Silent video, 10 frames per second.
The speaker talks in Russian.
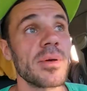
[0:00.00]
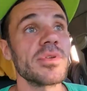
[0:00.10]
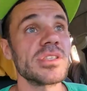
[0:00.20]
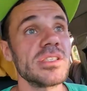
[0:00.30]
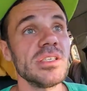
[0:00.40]

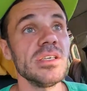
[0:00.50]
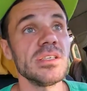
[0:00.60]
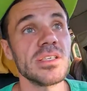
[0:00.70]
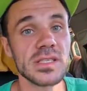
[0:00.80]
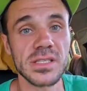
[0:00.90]
приобрести,
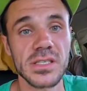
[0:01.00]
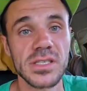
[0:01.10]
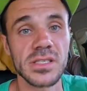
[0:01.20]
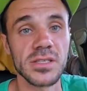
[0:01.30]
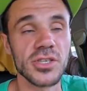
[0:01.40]
есть
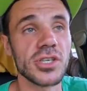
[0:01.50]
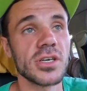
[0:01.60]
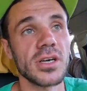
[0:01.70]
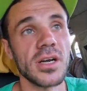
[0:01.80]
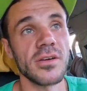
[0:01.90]

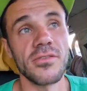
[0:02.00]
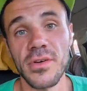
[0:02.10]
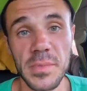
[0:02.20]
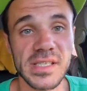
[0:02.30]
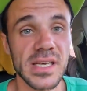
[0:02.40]
ссылочка
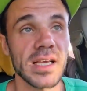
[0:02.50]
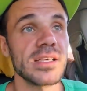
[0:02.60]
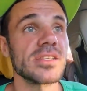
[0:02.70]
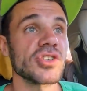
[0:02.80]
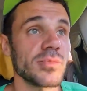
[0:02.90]
в
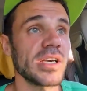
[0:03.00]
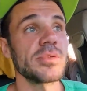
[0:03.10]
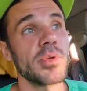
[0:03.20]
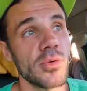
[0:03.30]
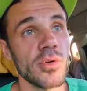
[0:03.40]
описании.
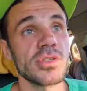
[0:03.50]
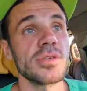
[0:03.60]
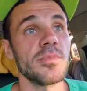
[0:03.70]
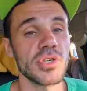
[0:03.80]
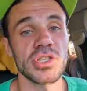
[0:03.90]
Нажимаете,
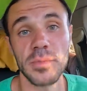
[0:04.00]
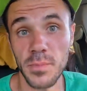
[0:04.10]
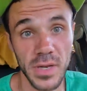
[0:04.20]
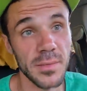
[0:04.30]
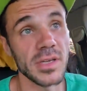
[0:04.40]
приходите, пишите,
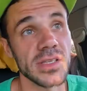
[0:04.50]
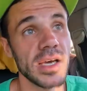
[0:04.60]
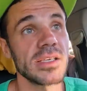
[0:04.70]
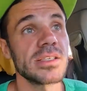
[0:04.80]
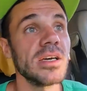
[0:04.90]

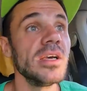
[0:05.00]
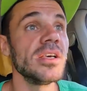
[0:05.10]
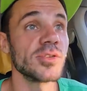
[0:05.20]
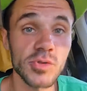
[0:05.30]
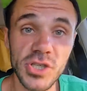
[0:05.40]
приобретаете,
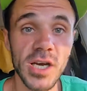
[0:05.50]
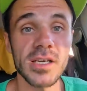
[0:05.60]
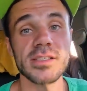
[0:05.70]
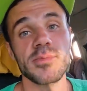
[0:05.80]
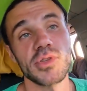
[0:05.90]

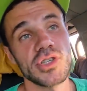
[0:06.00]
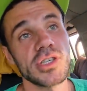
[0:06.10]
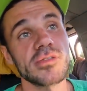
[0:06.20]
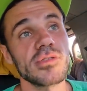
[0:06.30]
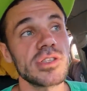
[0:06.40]
изучаете,
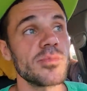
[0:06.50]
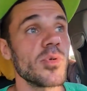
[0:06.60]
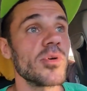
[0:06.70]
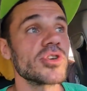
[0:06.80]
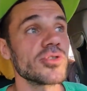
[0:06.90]
путешествуйте
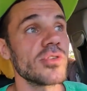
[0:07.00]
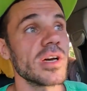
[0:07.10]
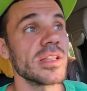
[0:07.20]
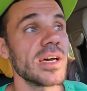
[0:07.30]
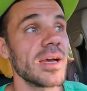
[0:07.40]
по Большой
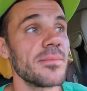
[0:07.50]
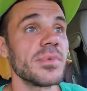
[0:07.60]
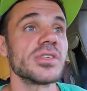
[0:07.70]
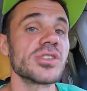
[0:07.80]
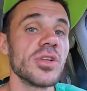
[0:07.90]

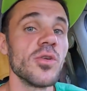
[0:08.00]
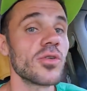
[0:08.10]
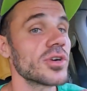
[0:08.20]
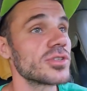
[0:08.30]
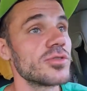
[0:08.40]
Анапе с
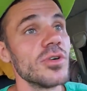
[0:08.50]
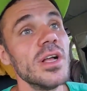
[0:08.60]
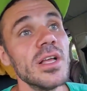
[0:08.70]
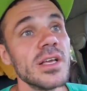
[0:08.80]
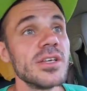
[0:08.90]
легкостью
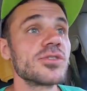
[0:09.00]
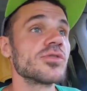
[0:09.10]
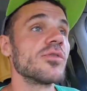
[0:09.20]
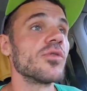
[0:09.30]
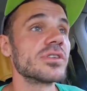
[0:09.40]
и
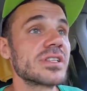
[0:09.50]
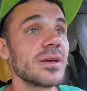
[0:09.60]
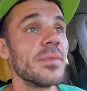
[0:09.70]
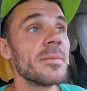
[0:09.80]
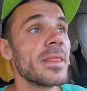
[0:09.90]
с
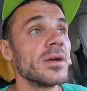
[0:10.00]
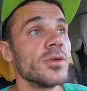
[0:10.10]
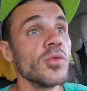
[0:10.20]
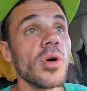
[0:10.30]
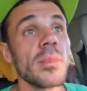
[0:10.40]
удовольствием.
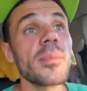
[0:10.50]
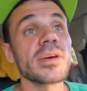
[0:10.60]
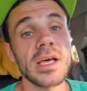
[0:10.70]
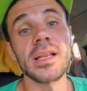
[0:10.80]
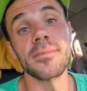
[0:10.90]
Ну, а мы
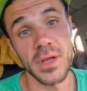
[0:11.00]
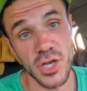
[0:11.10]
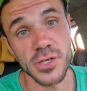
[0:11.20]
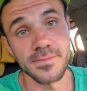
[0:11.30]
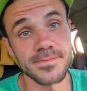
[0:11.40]
погнали
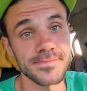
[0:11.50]
дальше.